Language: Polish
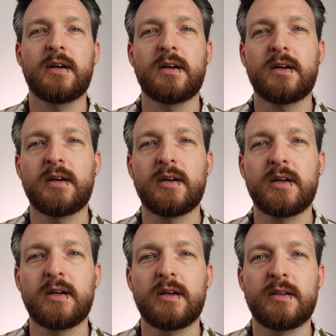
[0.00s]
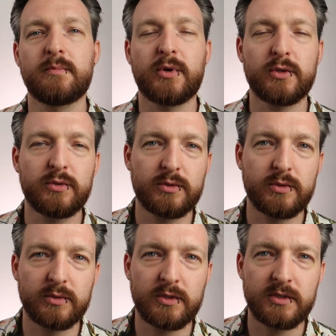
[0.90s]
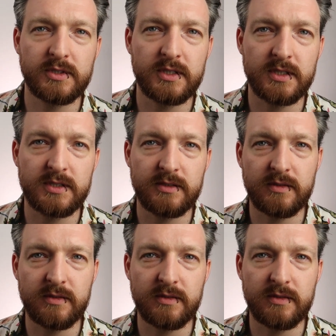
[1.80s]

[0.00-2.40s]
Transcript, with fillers: e, produktu do stylizacji